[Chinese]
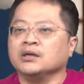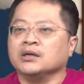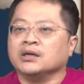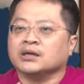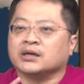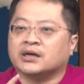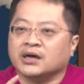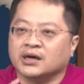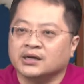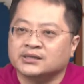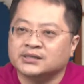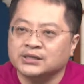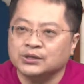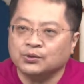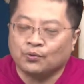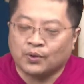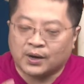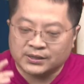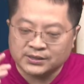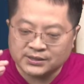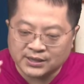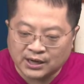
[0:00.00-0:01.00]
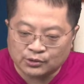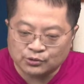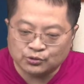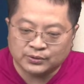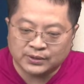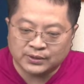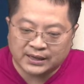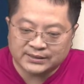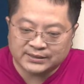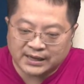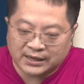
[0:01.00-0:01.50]
可是我还是告诉
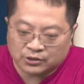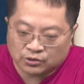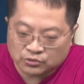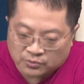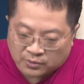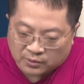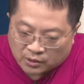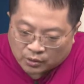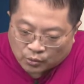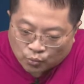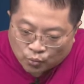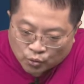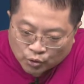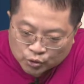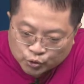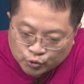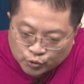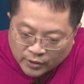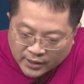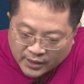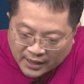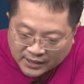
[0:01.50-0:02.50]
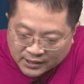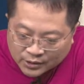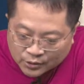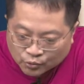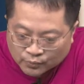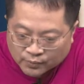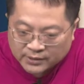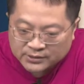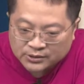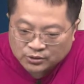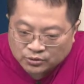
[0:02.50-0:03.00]
大家，同朋友，我最爱的股
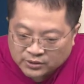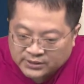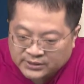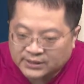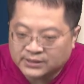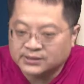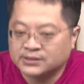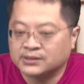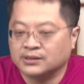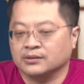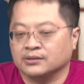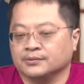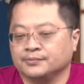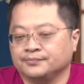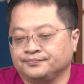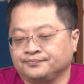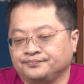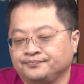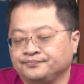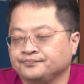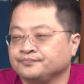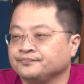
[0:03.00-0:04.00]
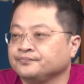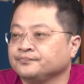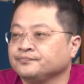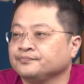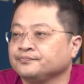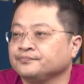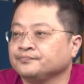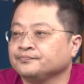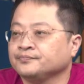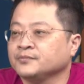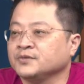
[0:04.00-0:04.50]
票叫做建策，
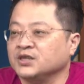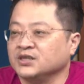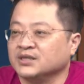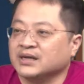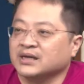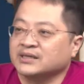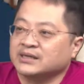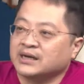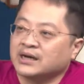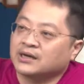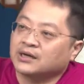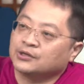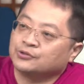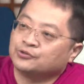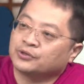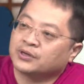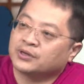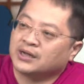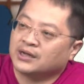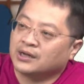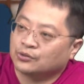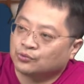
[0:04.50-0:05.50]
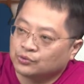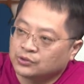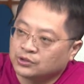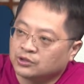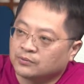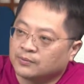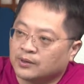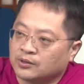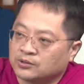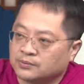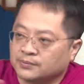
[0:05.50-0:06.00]
请大家可以去看看股市周
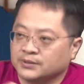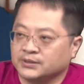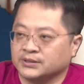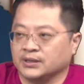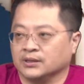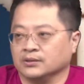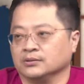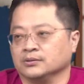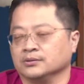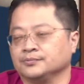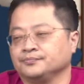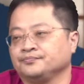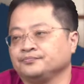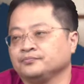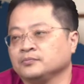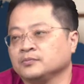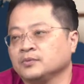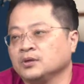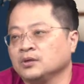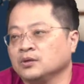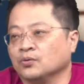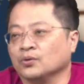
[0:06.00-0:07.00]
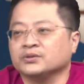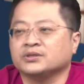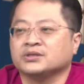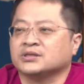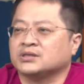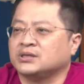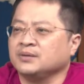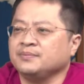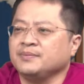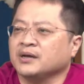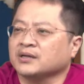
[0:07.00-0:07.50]
报我怎么讲的，我
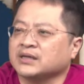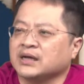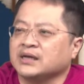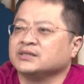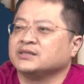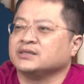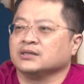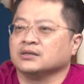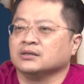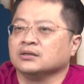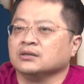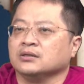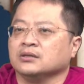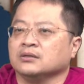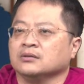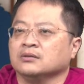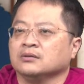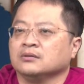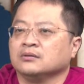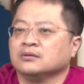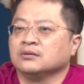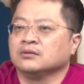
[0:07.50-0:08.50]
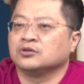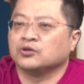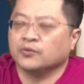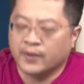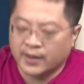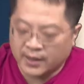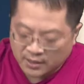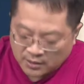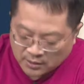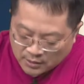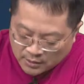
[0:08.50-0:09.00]
轻描淡写而已，对不
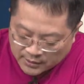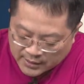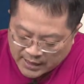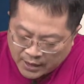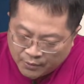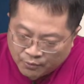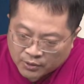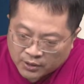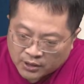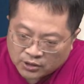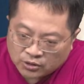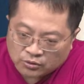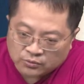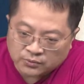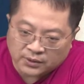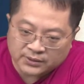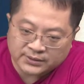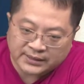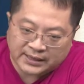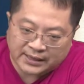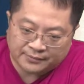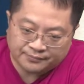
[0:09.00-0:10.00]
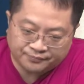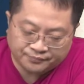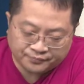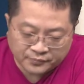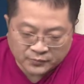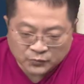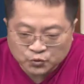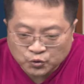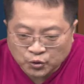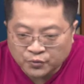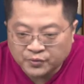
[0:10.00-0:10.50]
对？那我也跟同朋友讲，
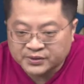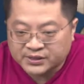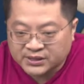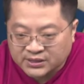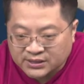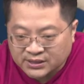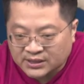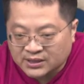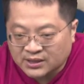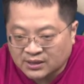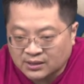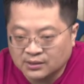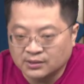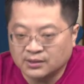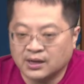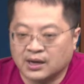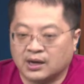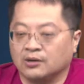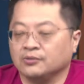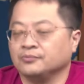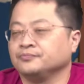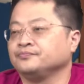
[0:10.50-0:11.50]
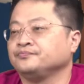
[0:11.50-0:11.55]
瑞玉其实真的很好，